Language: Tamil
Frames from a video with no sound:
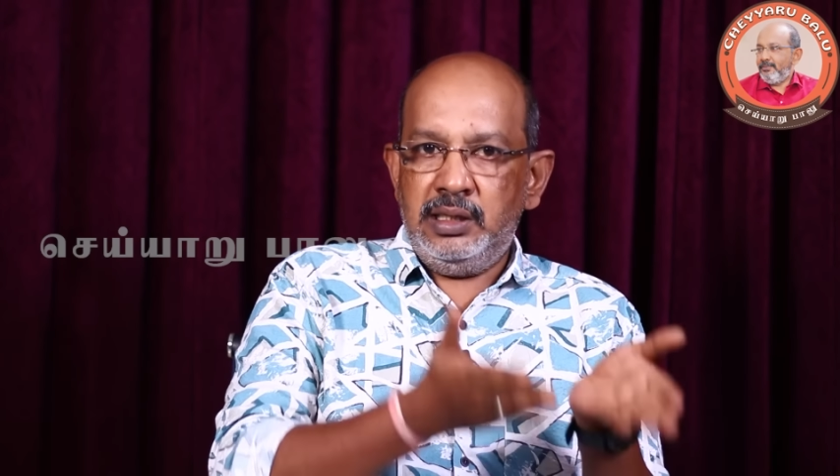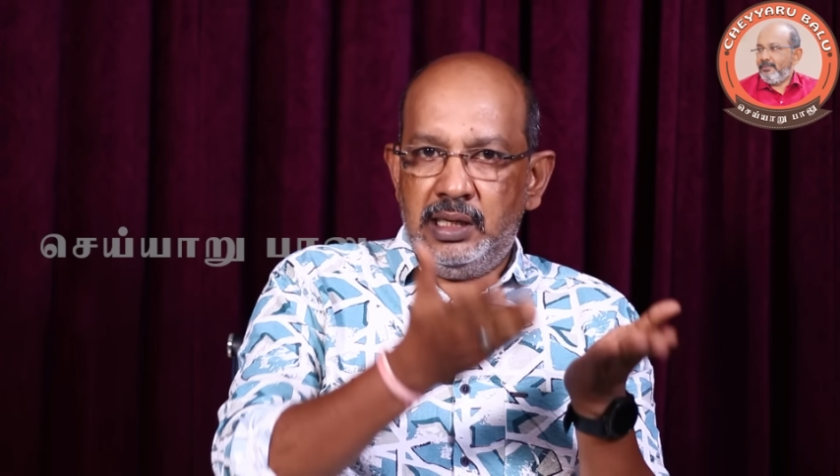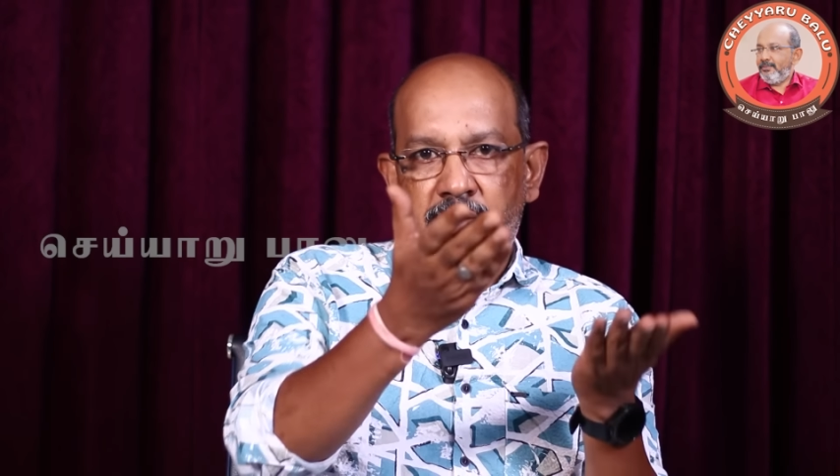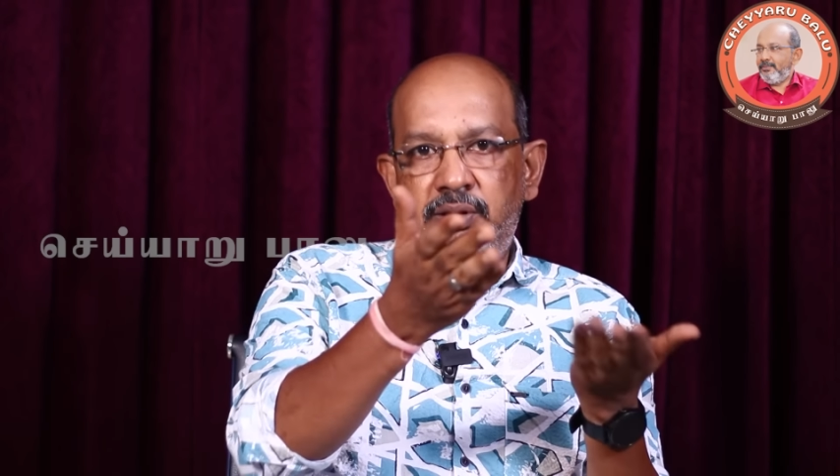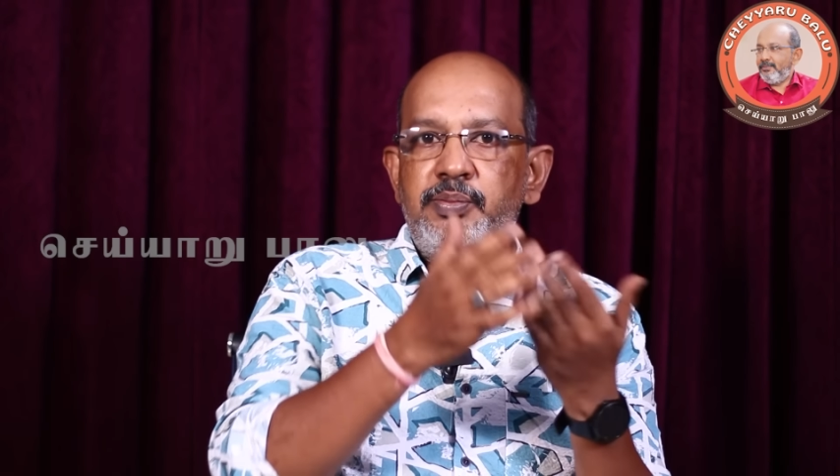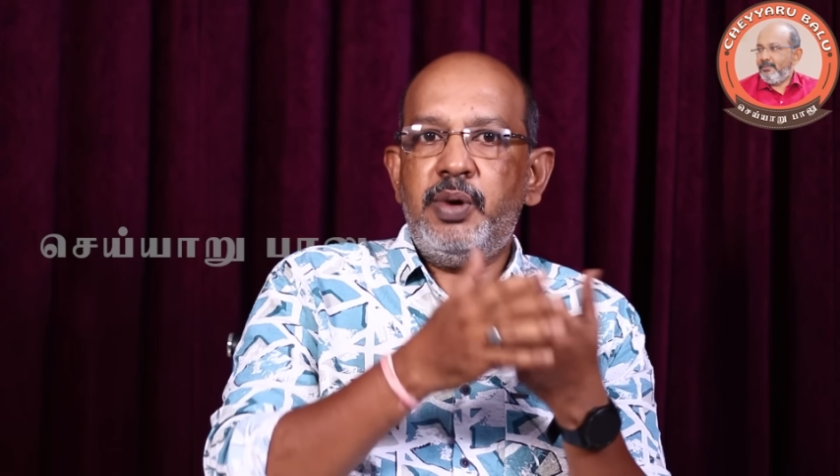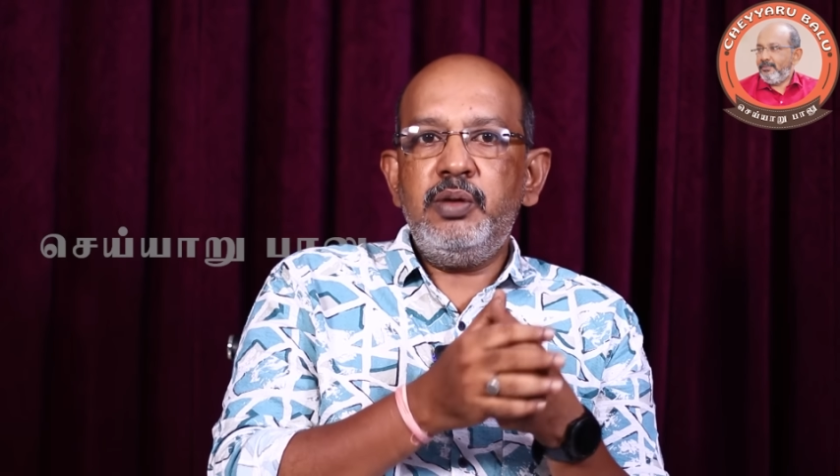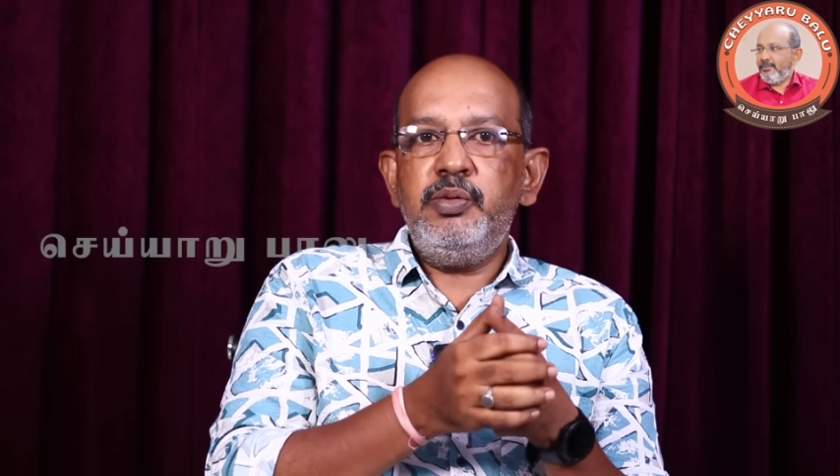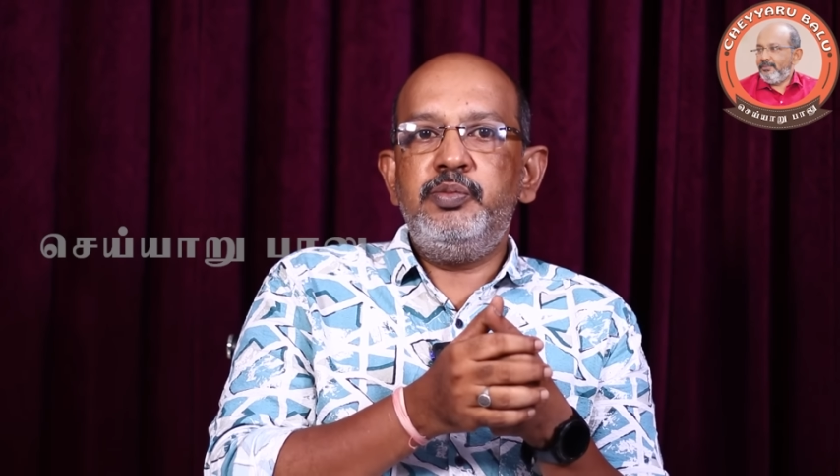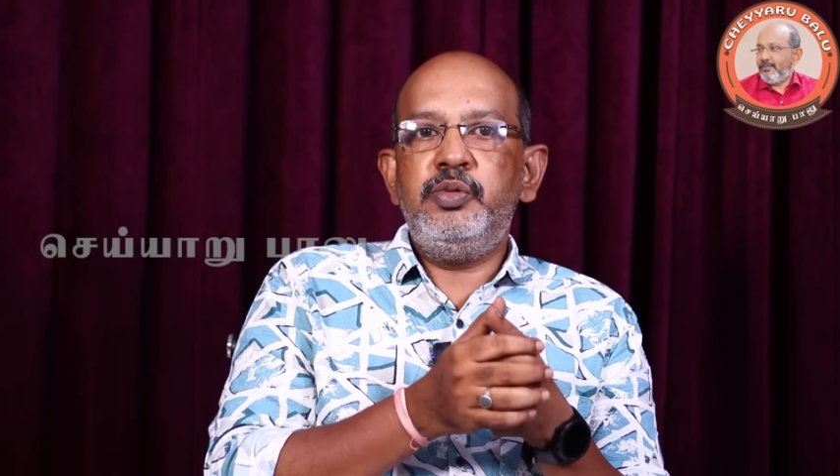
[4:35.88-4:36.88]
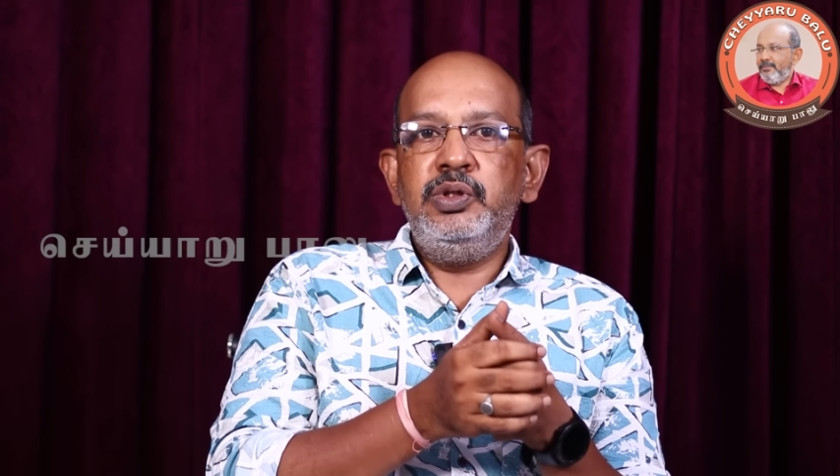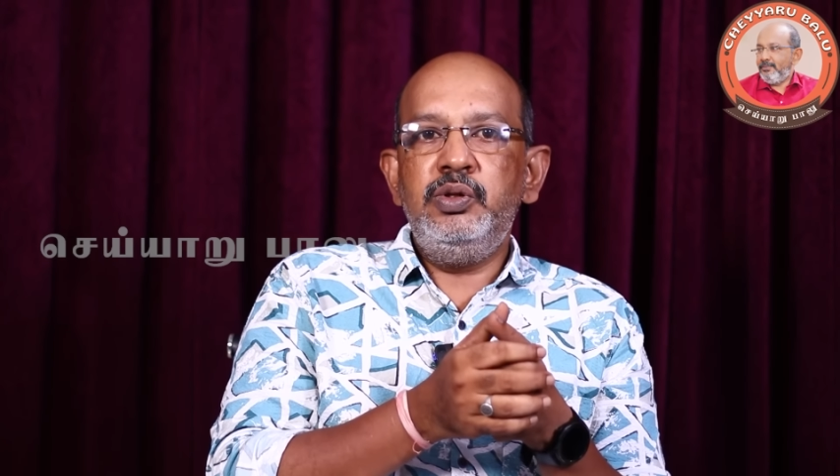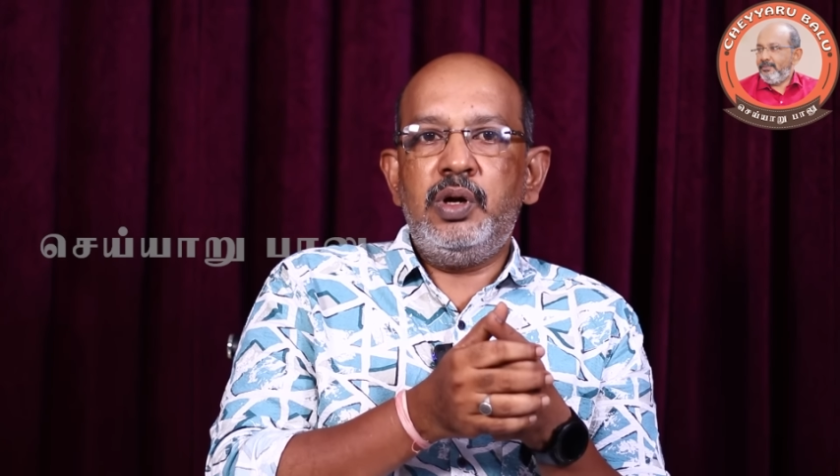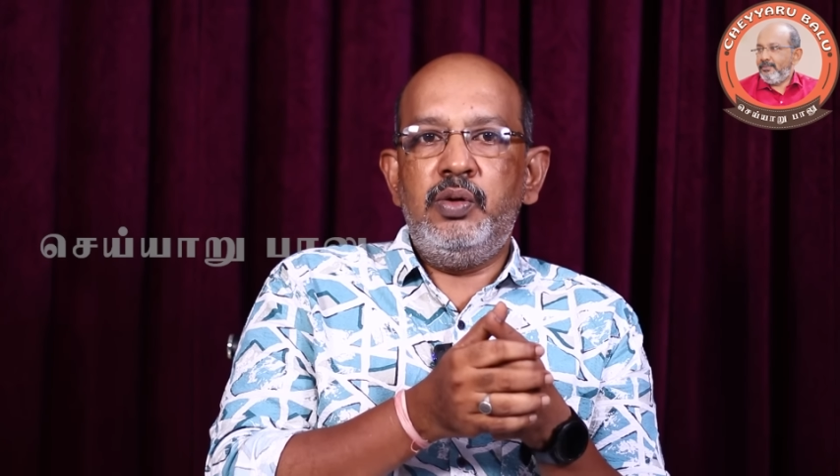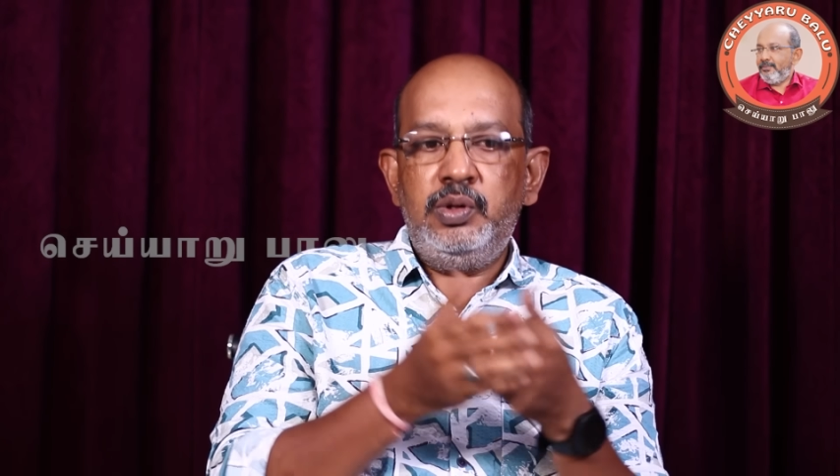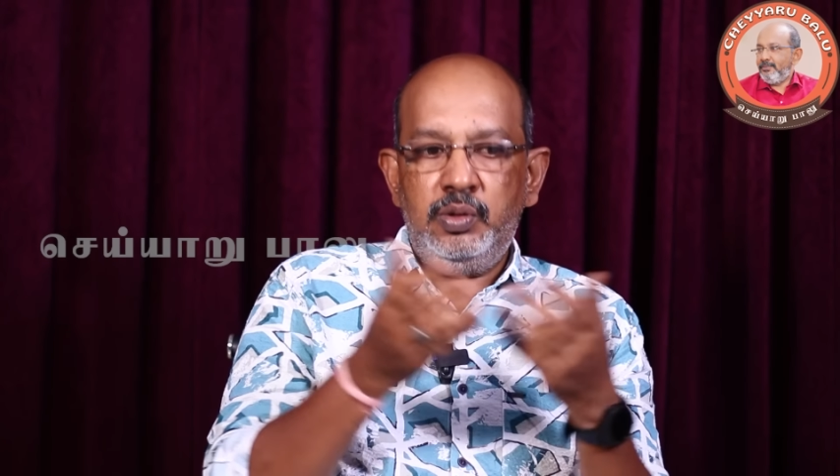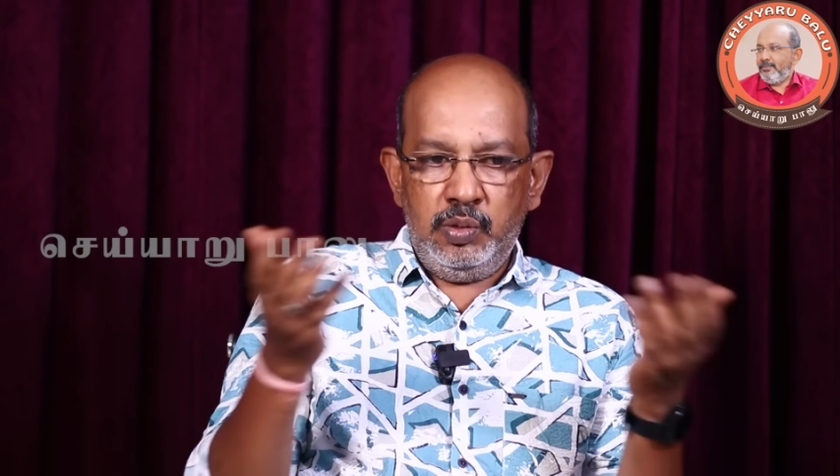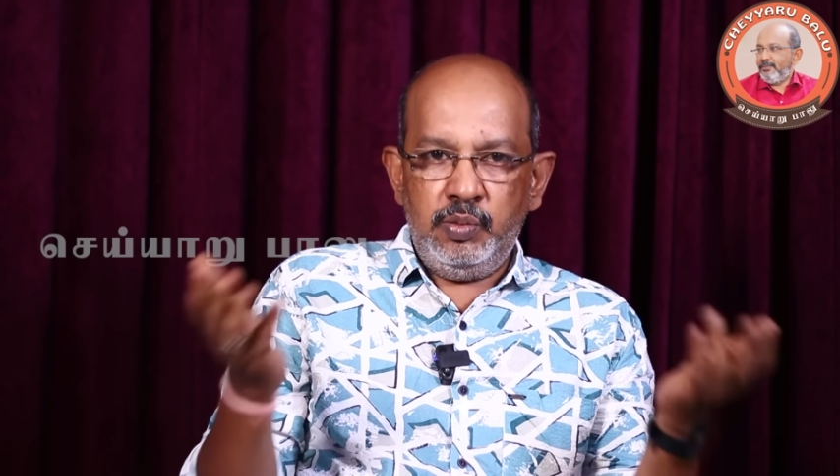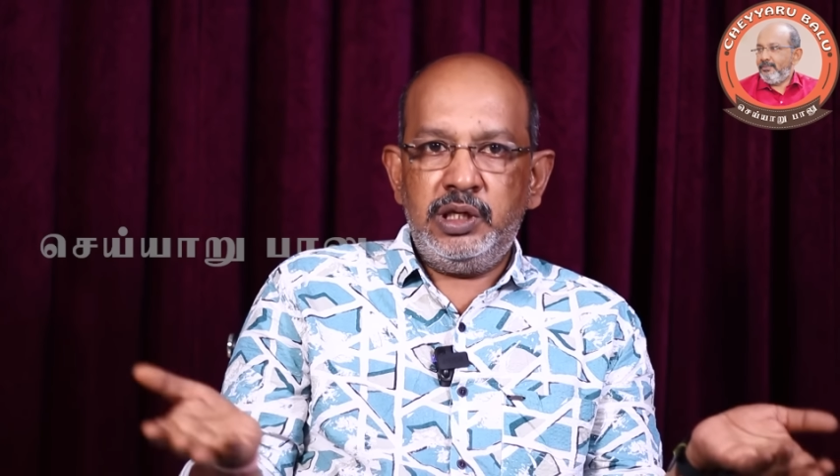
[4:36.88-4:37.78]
நான் வந்து படப்பிடிப்பை வந்து ஒரு அவுட்டோர் ஒரு